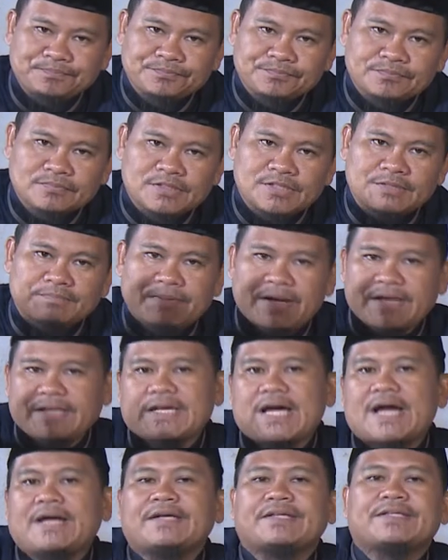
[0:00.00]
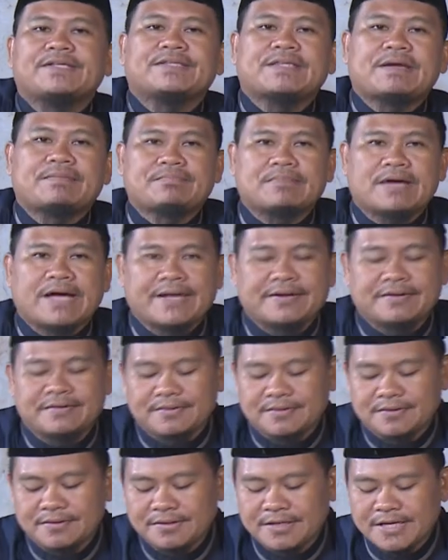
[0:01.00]
sifat yang ditetapkan.
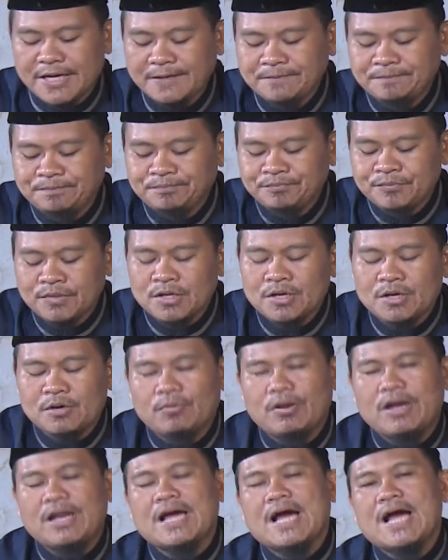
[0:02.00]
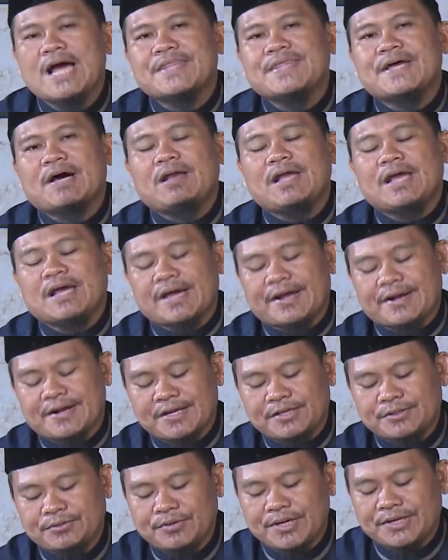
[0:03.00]
Ya. Walihada oleh
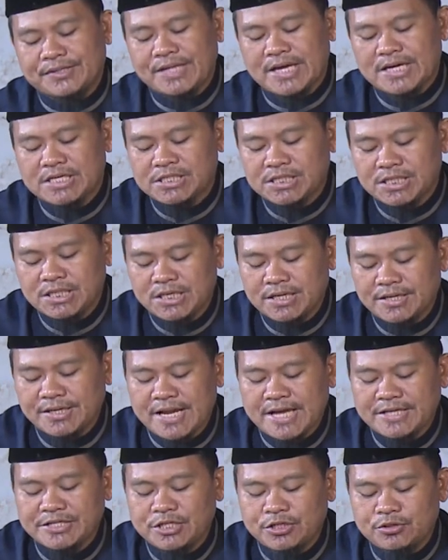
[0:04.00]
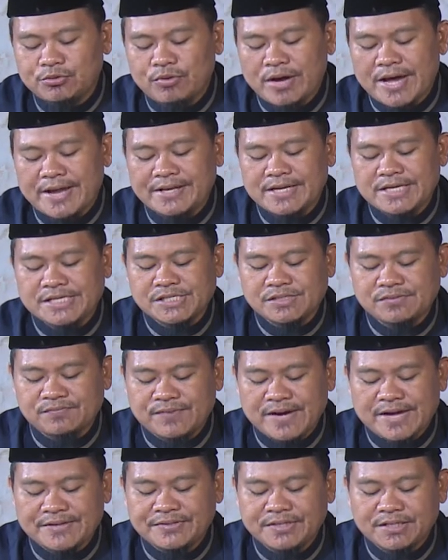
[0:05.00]
karena itu kata Asyih, najidu anna
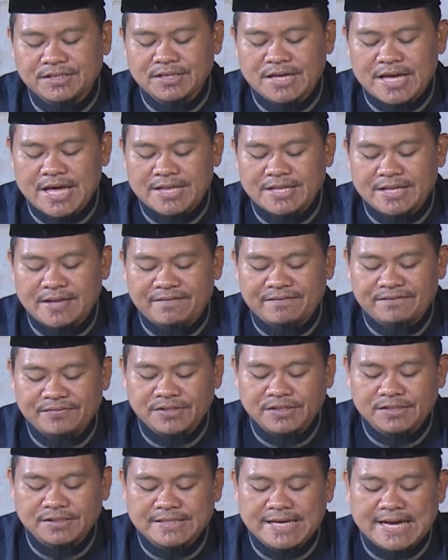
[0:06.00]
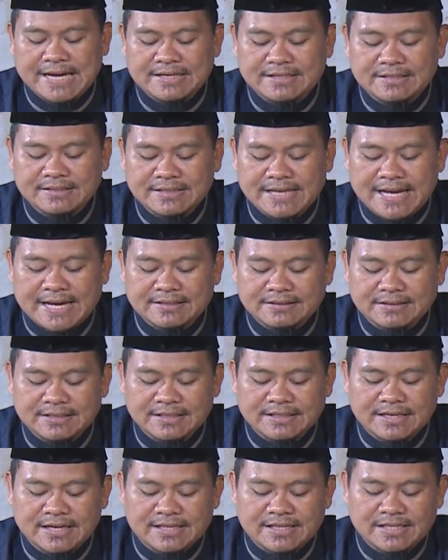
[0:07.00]
sifati an
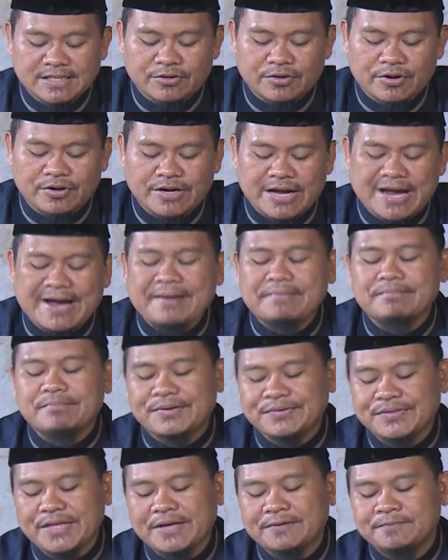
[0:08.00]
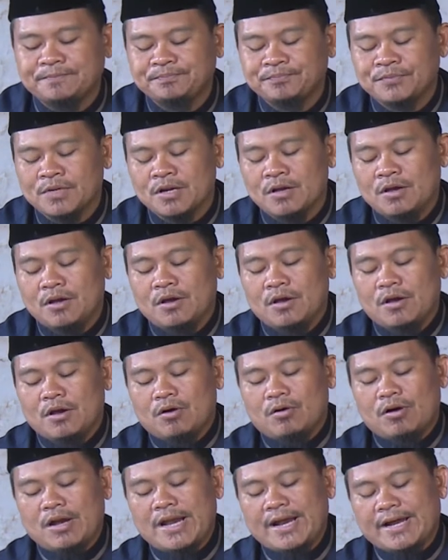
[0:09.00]
ta'ti katsiran amatan.
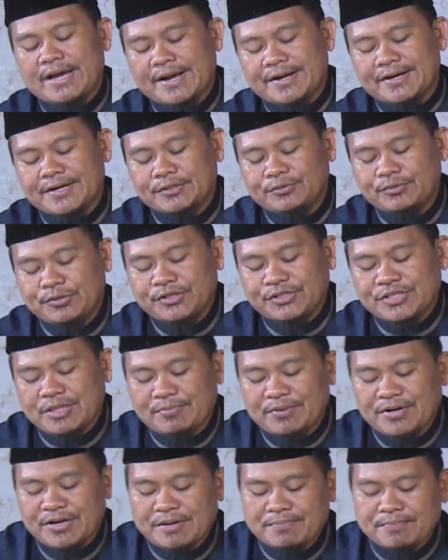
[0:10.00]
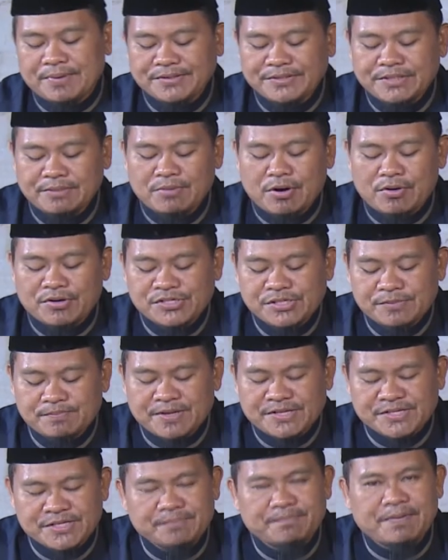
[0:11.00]
Oleh karena itu kita mendapati bahwa
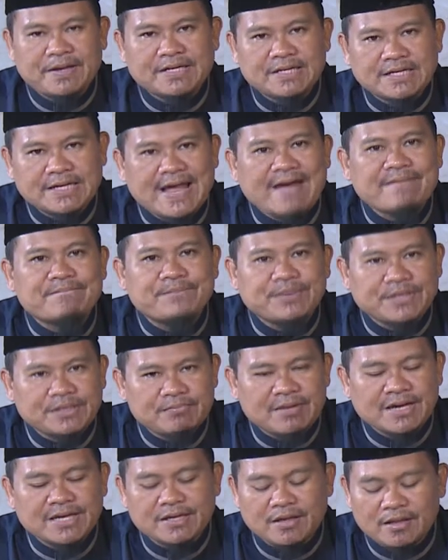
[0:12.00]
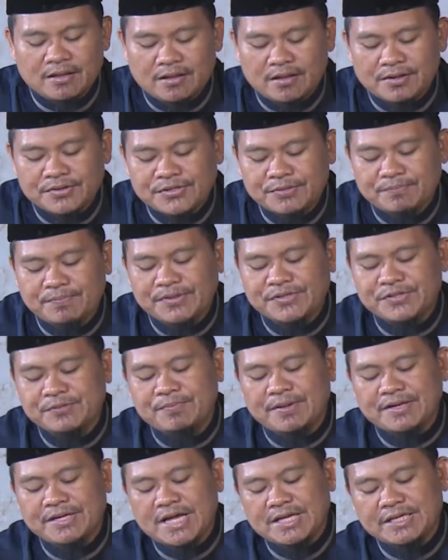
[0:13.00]
sifat-sifat nabi bagi Allah,
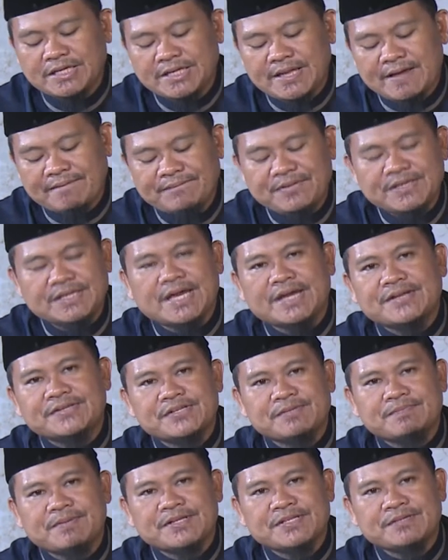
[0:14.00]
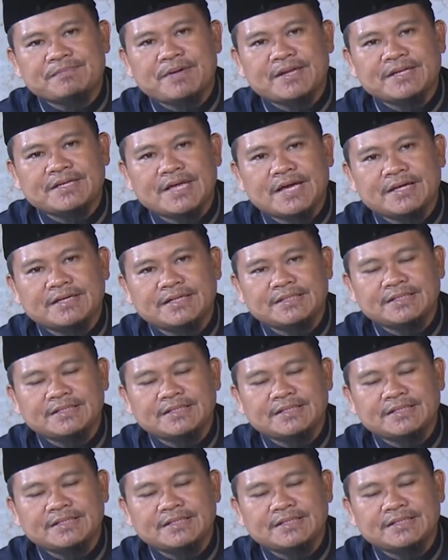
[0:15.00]
sifat-sifat yang dinapikan, sifat-sifat yang